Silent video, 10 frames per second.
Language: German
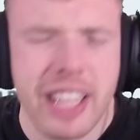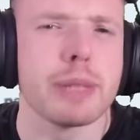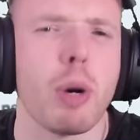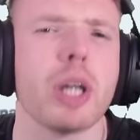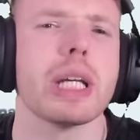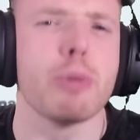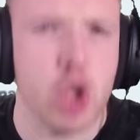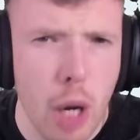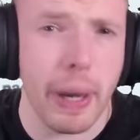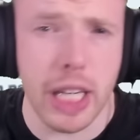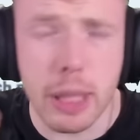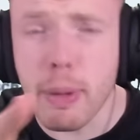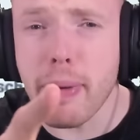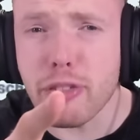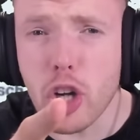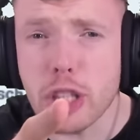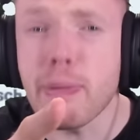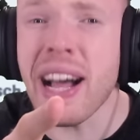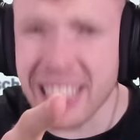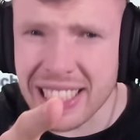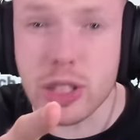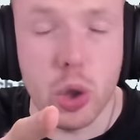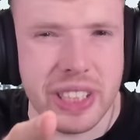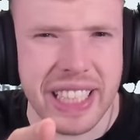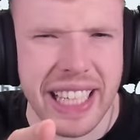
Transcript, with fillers: Support im Shop ein. Immer mehr von euch machen das, Kurs geht